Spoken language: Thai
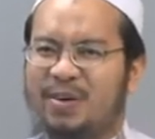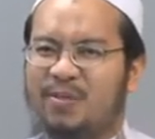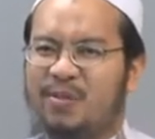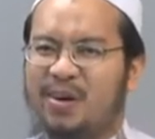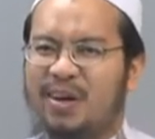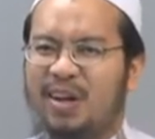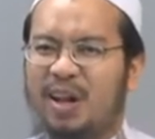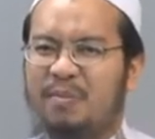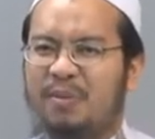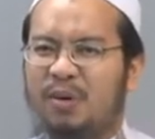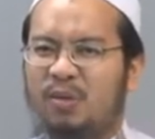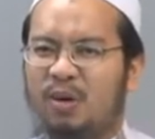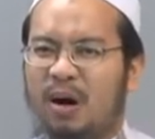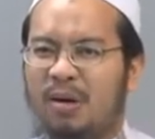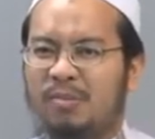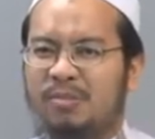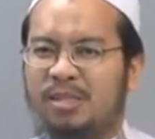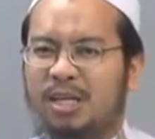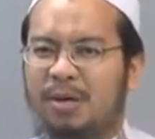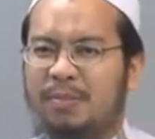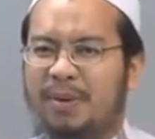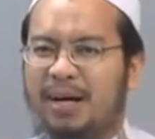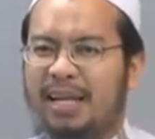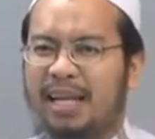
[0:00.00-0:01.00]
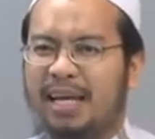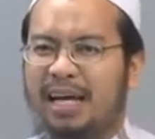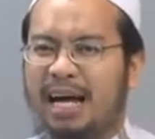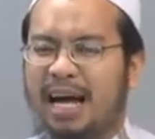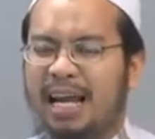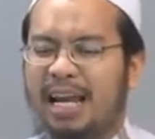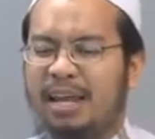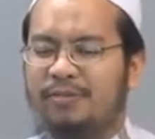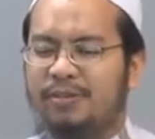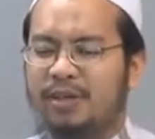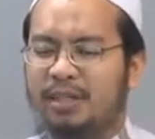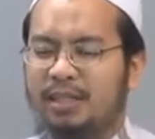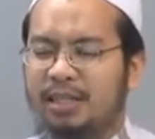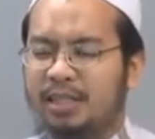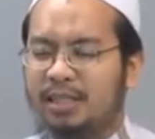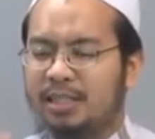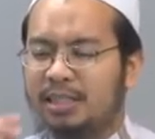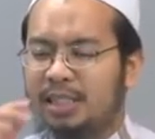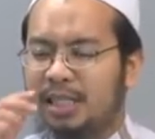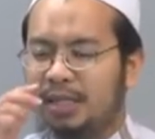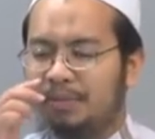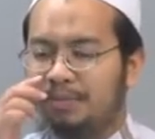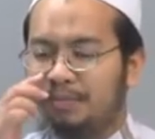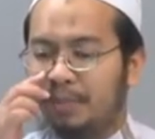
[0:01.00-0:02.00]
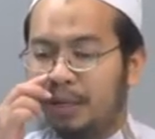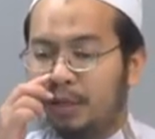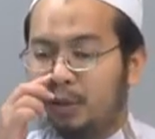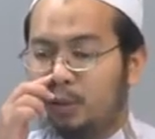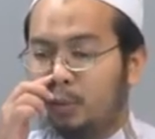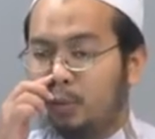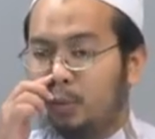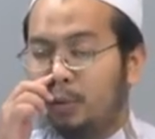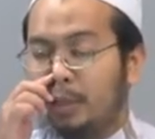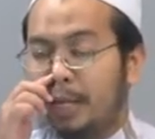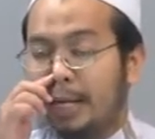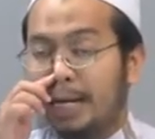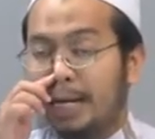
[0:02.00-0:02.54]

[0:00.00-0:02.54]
ว่าเรามีความสามารถในการให้ฟื้นคืนชีพมาดูใน